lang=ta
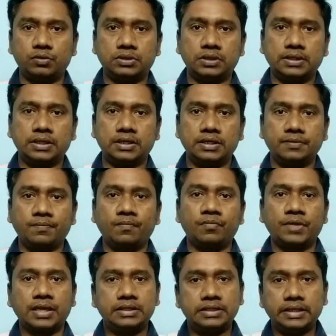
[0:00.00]
கொடுத்துருக்காங்க
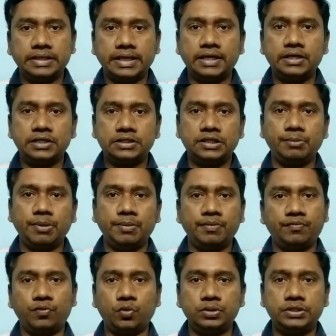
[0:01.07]
இது இரண்டு சிம்முமே
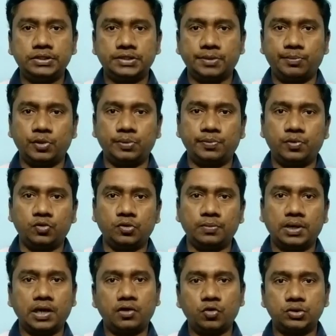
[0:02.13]
ஃபோர் ஜி சப்போர்ட்
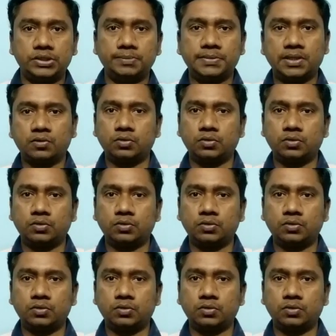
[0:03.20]
பண்ணும் நானோ சிம் தான்